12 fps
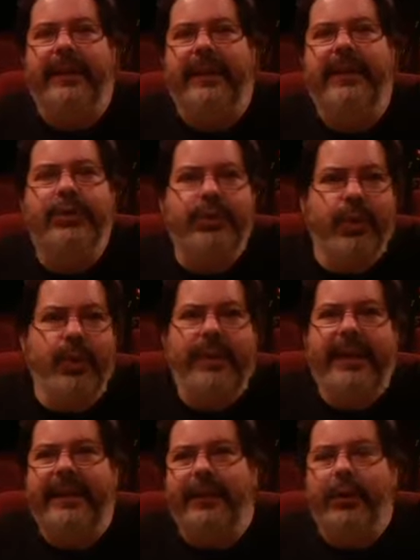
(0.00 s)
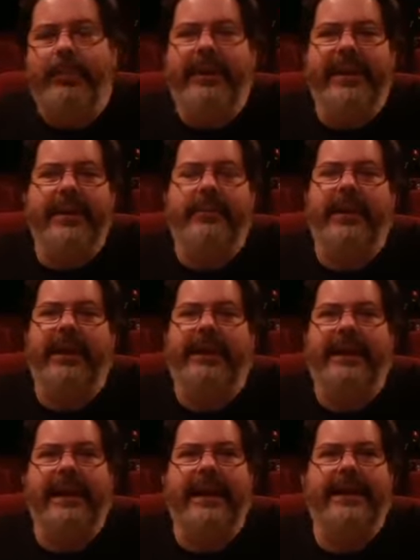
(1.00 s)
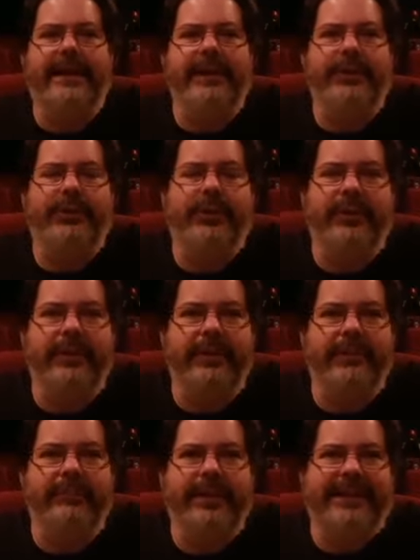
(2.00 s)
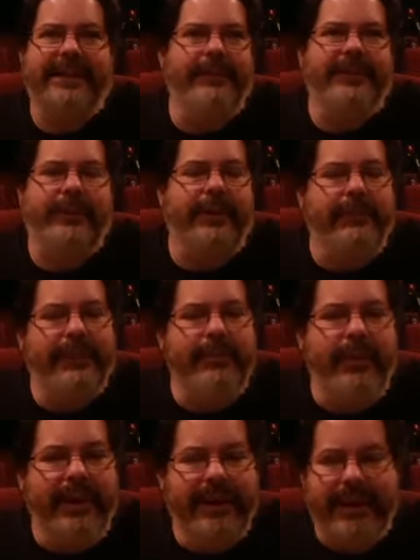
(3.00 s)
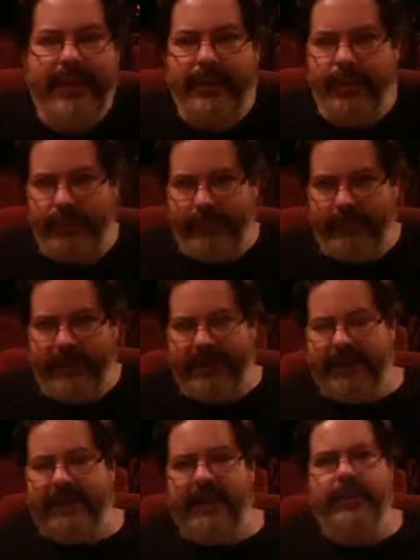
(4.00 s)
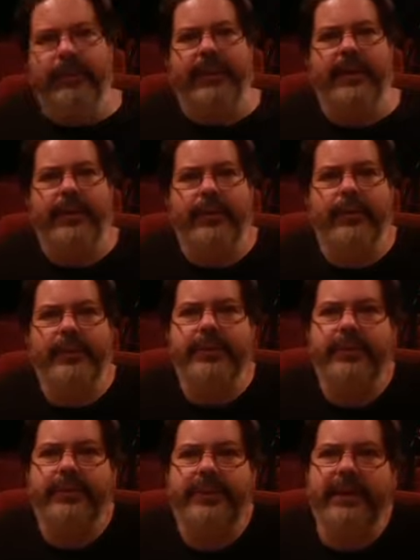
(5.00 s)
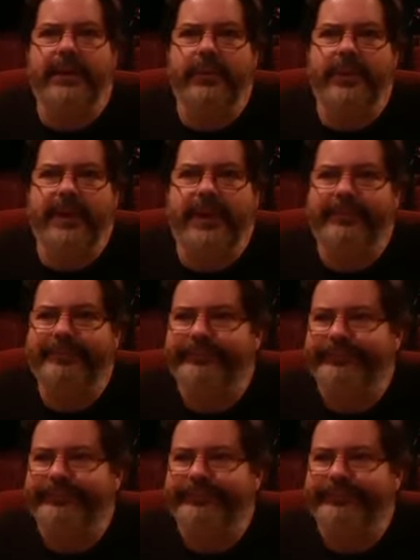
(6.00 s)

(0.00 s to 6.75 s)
Es una de dos películas que Lang hizo con, prácticamente con el mismo elenco, John Bennett, Edward G. Robinson, Dan Durea.